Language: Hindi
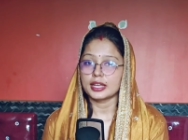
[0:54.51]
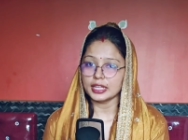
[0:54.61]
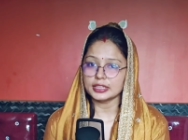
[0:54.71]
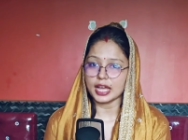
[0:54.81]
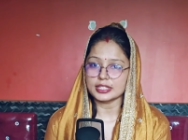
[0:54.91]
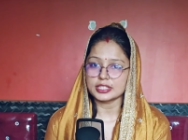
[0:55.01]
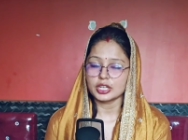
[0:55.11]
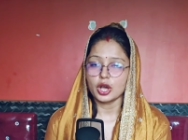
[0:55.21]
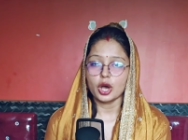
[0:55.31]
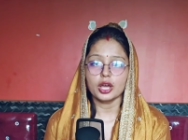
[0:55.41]

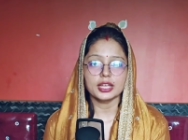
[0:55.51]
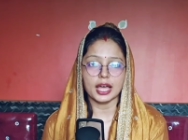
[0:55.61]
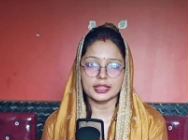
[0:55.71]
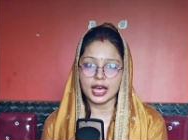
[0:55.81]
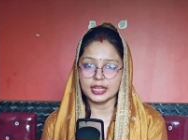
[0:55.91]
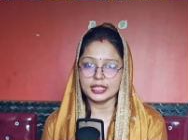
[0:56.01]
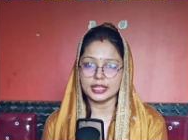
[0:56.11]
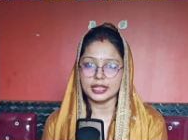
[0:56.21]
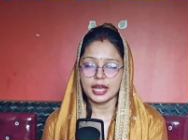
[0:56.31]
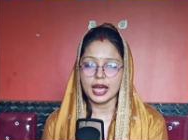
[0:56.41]
घृतराष्ट्र और
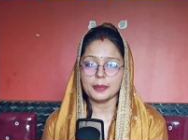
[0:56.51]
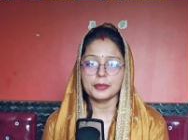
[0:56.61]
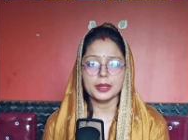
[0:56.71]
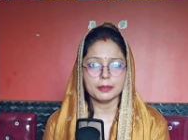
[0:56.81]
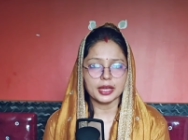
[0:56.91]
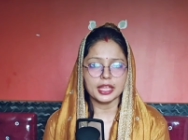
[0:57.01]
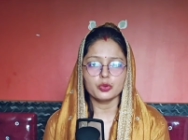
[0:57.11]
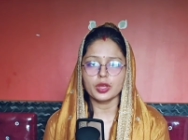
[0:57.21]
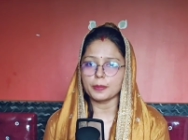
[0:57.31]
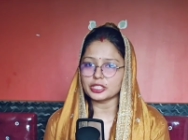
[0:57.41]
गांधारी ने अपने
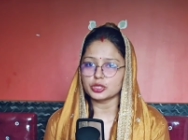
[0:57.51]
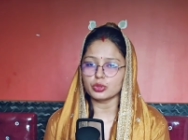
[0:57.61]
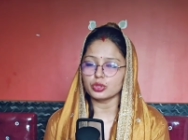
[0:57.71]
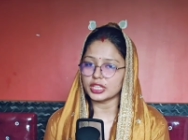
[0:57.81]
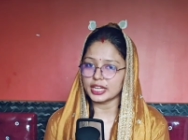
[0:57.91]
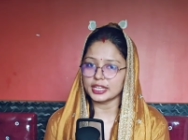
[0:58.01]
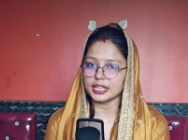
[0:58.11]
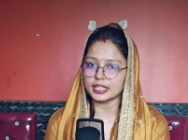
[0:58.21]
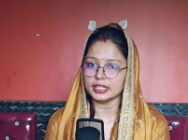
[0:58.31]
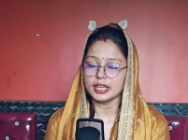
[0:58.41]
मरे हुए बच्चों को
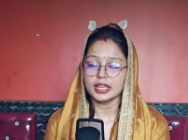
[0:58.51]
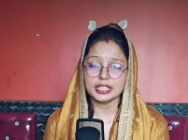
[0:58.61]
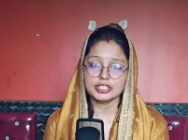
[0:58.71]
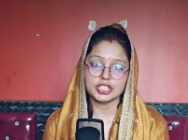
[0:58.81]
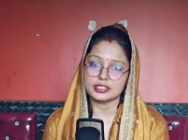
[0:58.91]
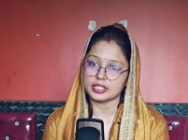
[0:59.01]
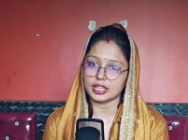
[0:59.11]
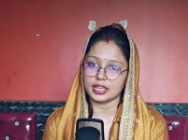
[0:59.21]
देखने की इच्छा